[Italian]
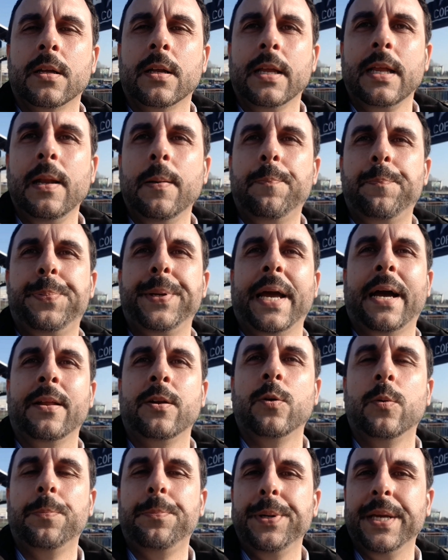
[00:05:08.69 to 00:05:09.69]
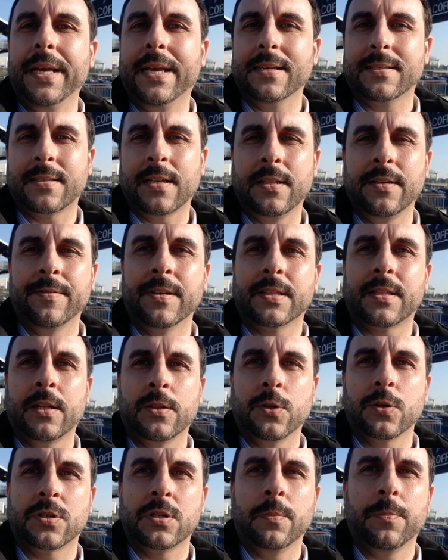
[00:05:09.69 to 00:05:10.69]
il piano B che sta
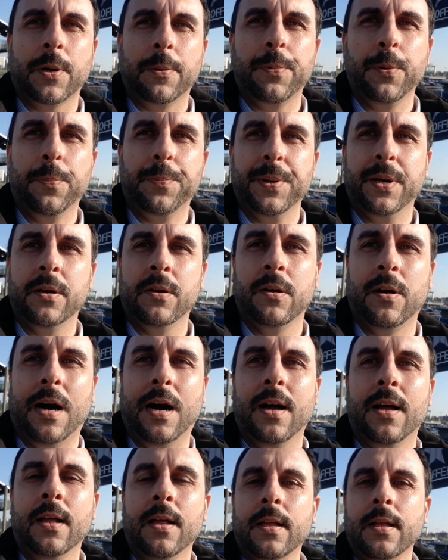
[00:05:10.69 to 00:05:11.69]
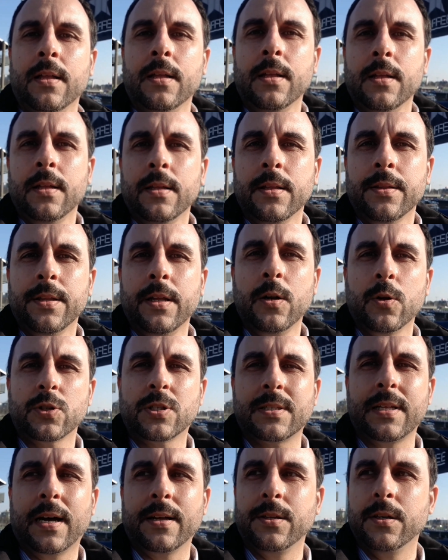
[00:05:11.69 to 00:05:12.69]
diventando sempre più piano A dello
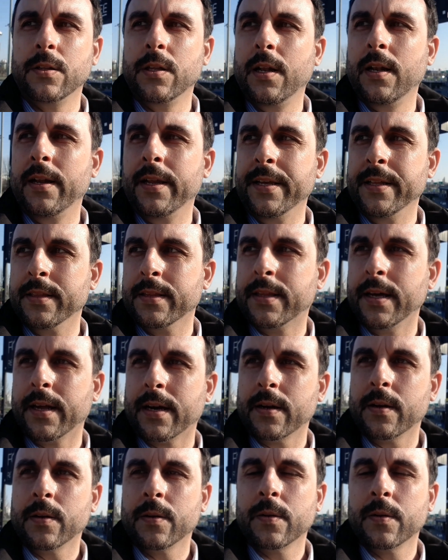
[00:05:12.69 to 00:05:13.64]
stadio dell'Inter